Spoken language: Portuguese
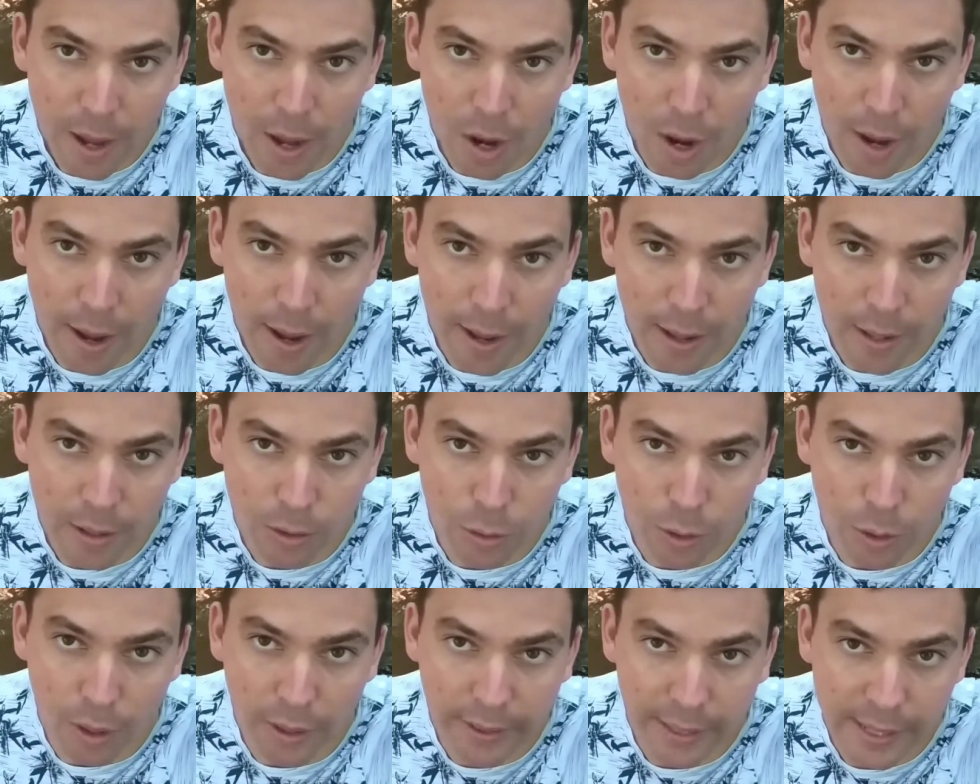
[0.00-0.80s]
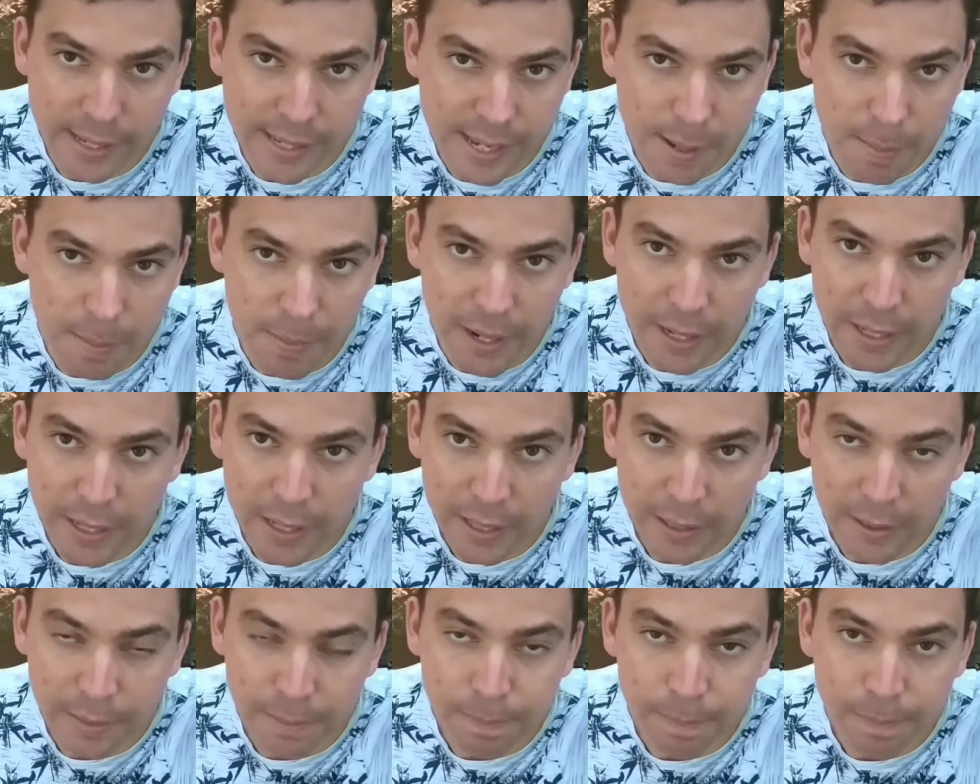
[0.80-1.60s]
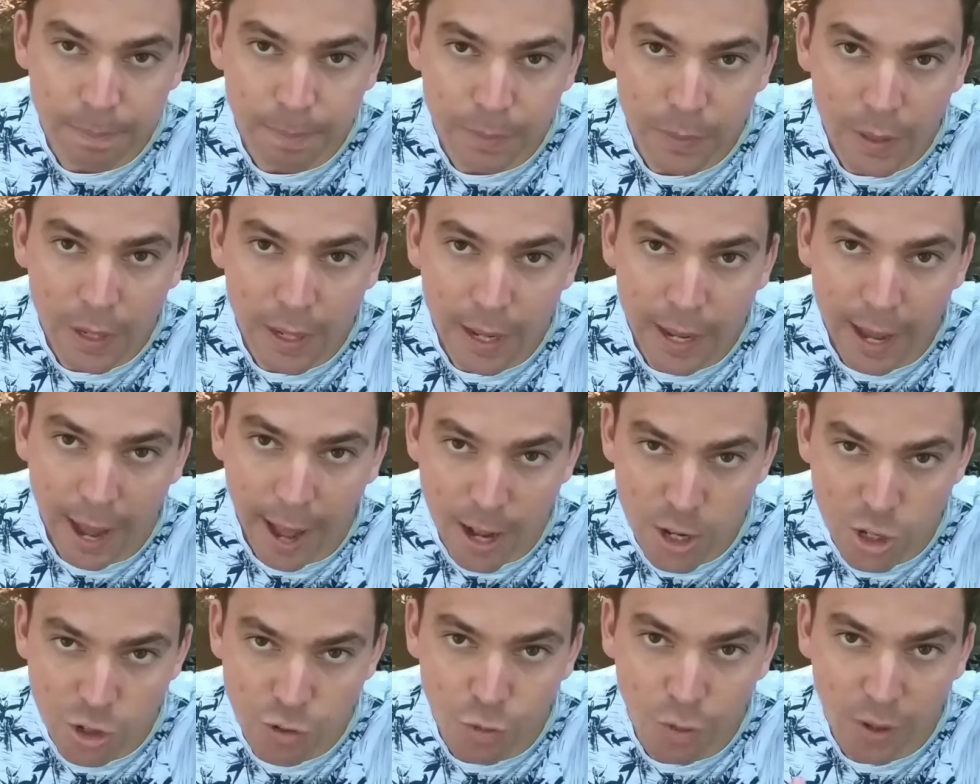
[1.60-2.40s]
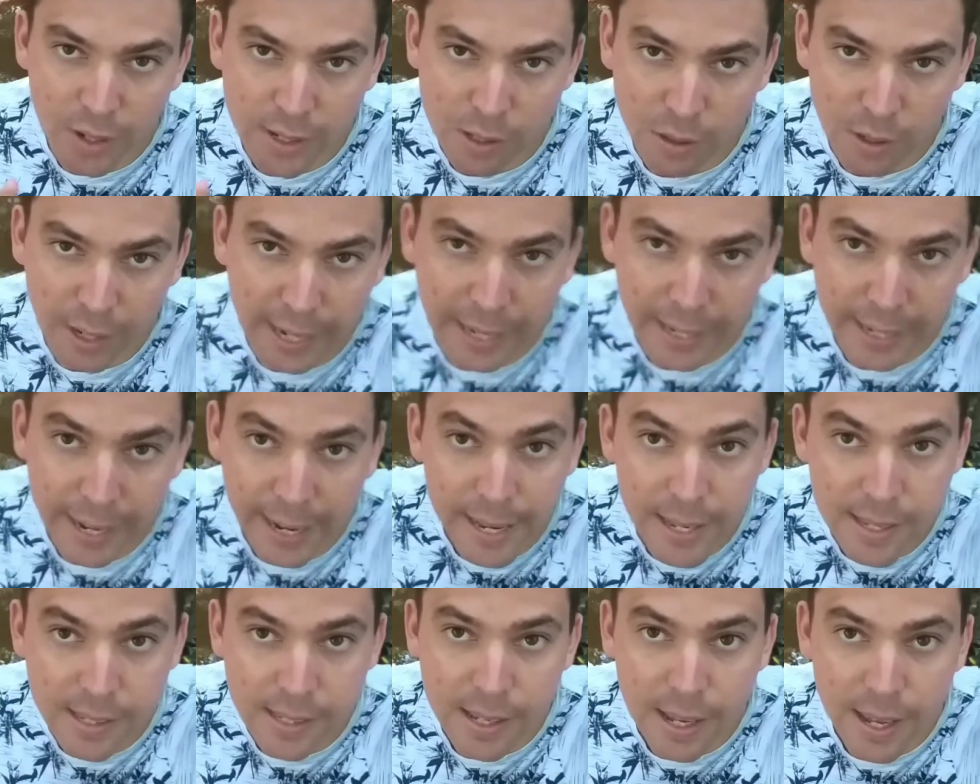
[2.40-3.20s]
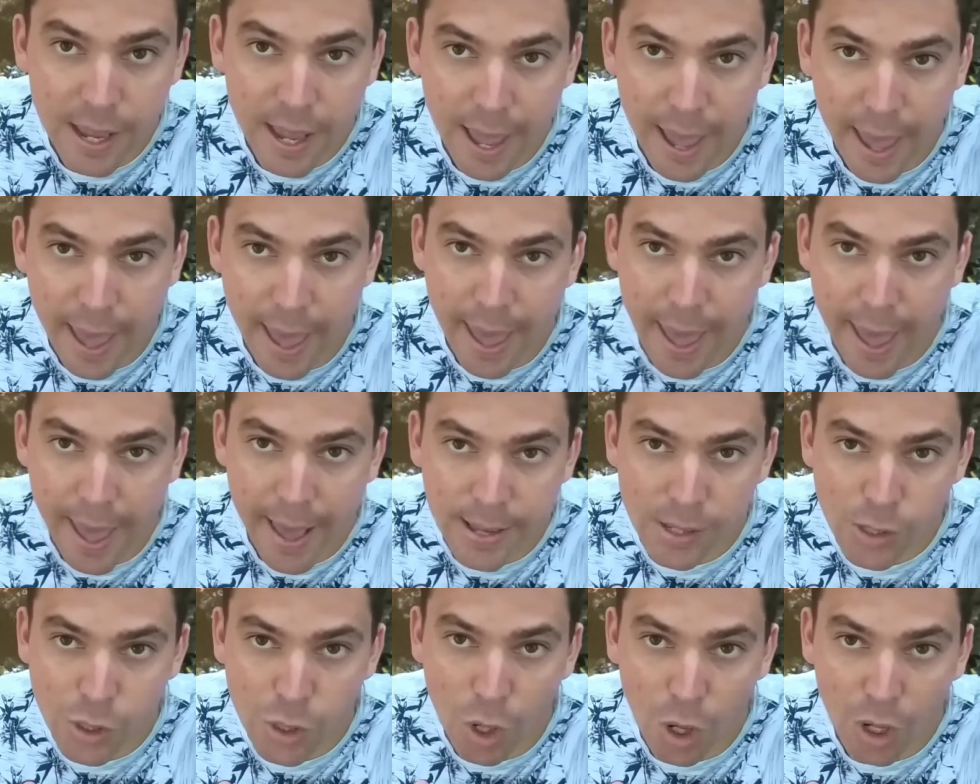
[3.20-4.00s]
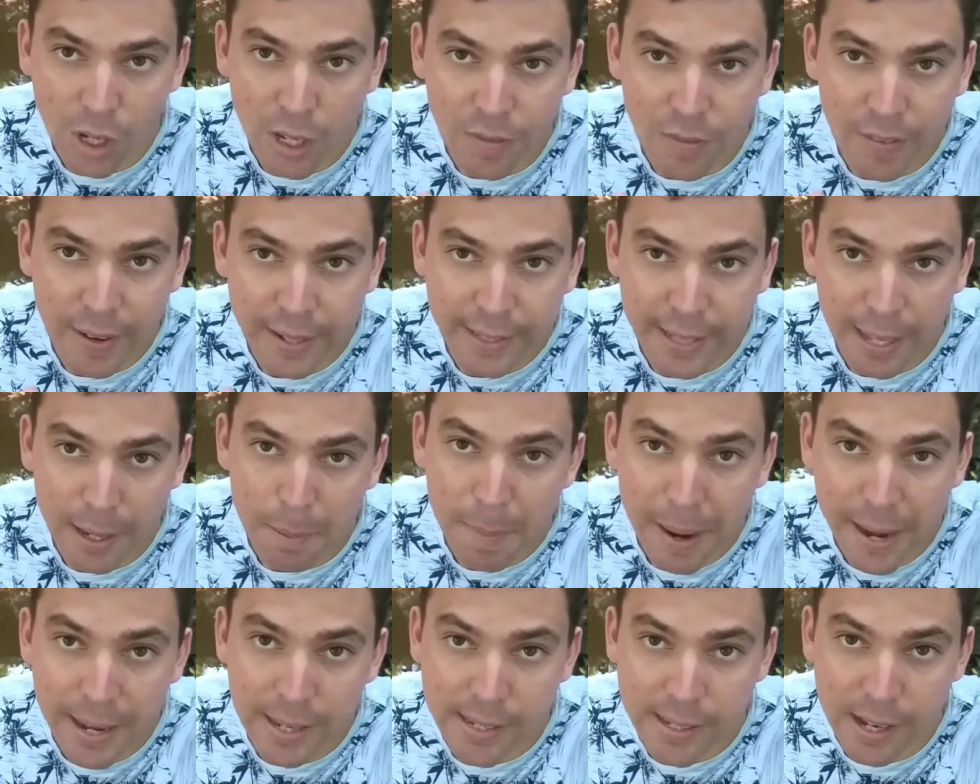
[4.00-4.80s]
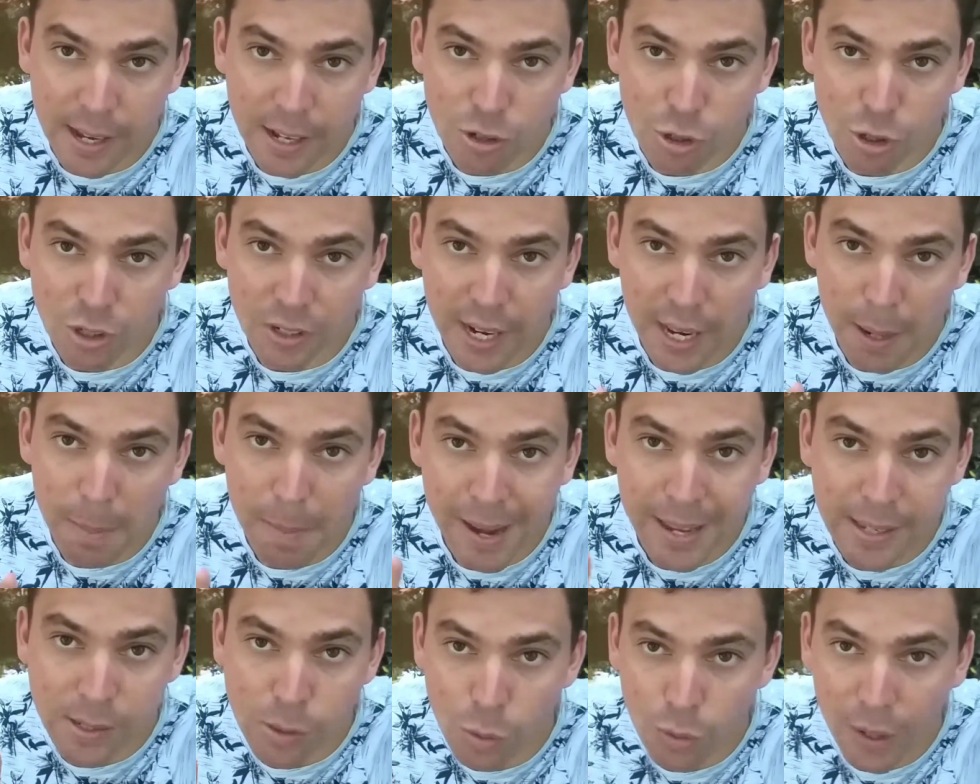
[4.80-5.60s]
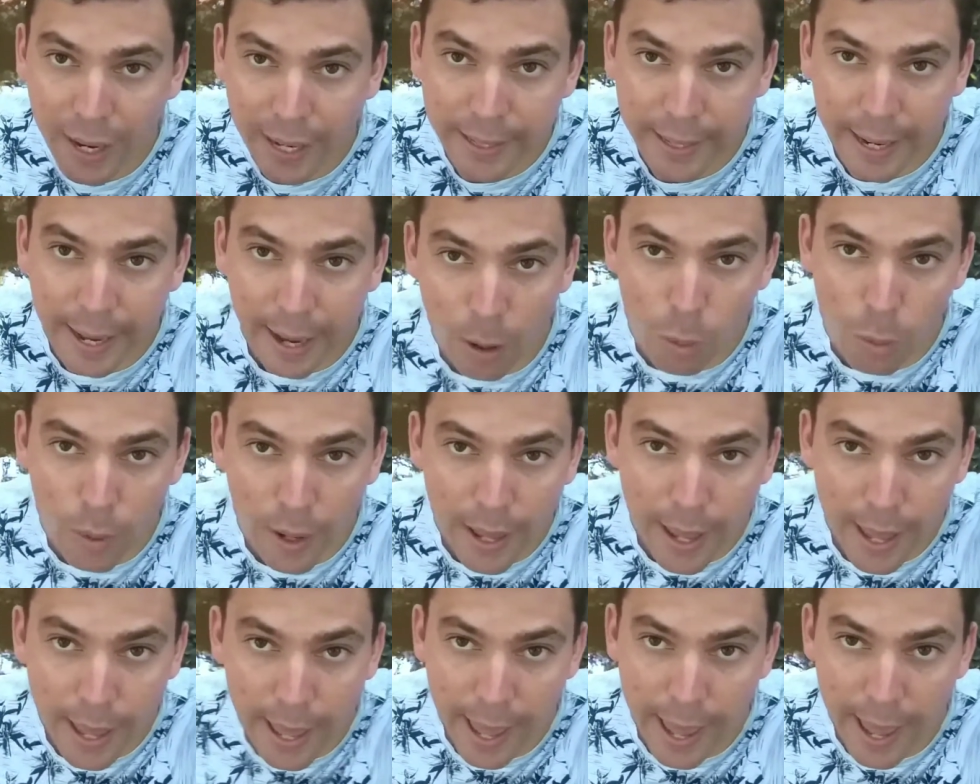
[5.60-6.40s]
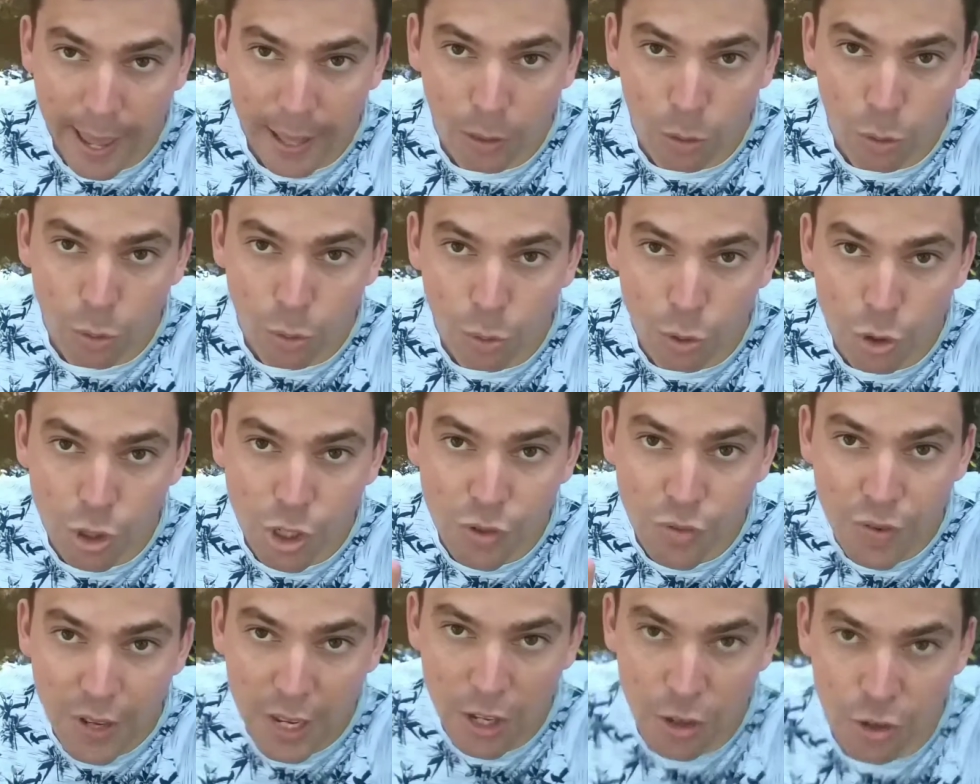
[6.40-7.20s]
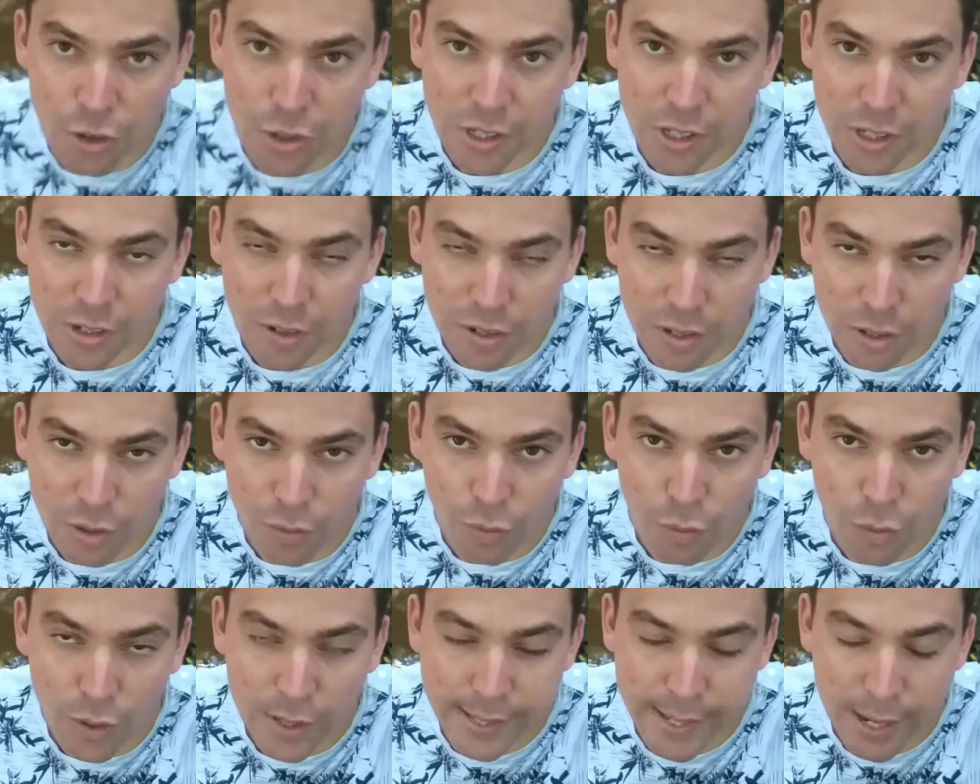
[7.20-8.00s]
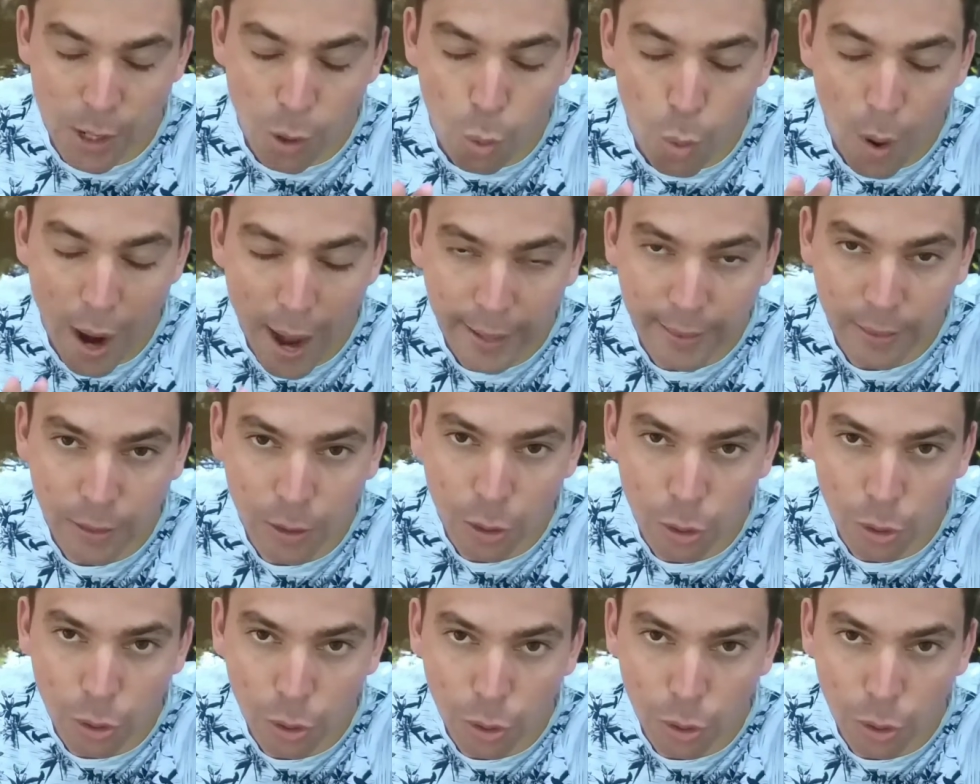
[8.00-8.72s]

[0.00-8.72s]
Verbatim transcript: é, durante a semana a divulgação de canais, é, só que vai ter mais, adicionei mais um canal é, no, nos vídeos, são vão ser quatro,